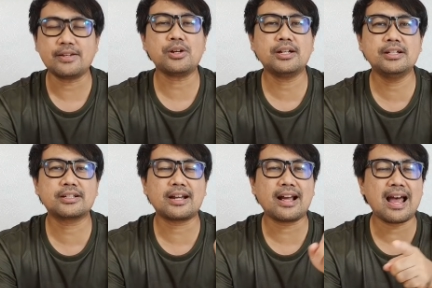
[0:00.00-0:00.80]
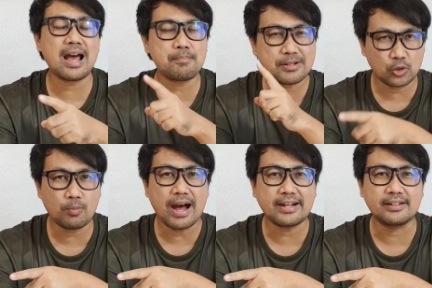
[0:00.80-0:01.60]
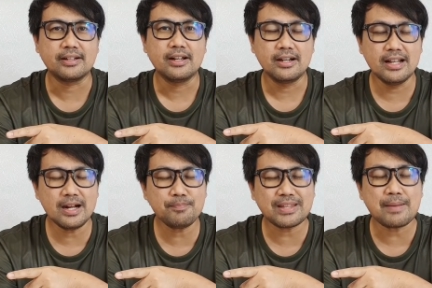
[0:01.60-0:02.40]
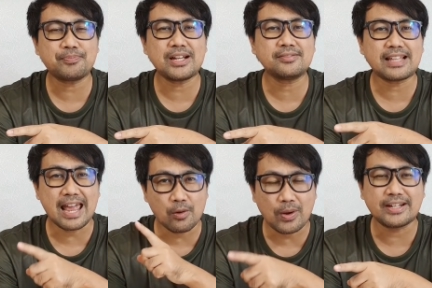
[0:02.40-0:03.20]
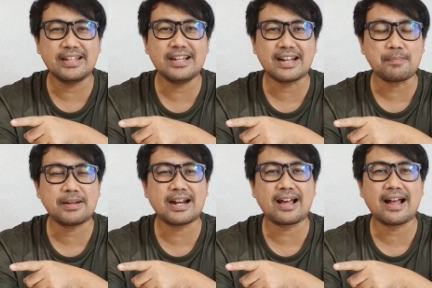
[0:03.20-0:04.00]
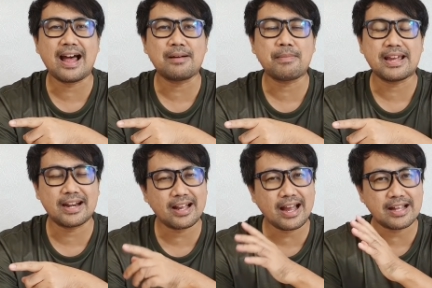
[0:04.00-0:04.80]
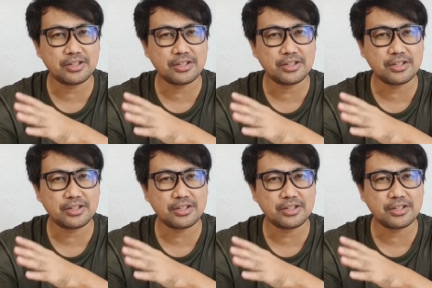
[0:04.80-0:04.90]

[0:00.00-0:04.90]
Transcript: นั่นก็คือราคาปัจจุบันเริ่มนับตั้งแต่วันนี้นะ เป็นราคาใหม่ ราคา